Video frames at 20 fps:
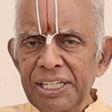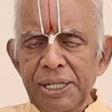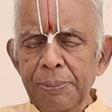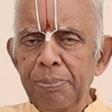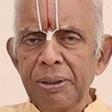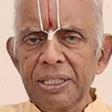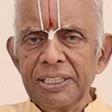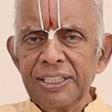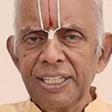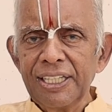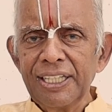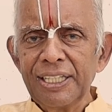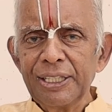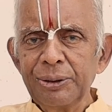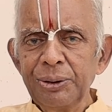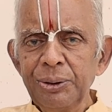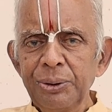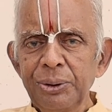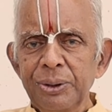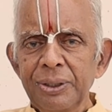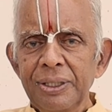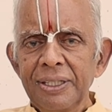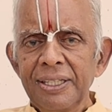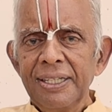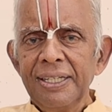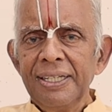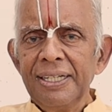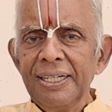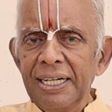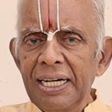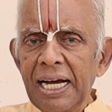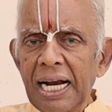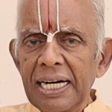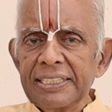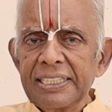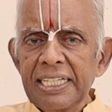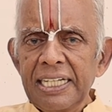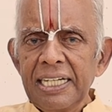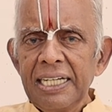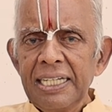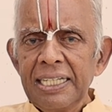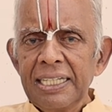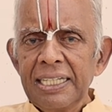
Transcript: ఇబ్బంది ఏం లేదు అంటే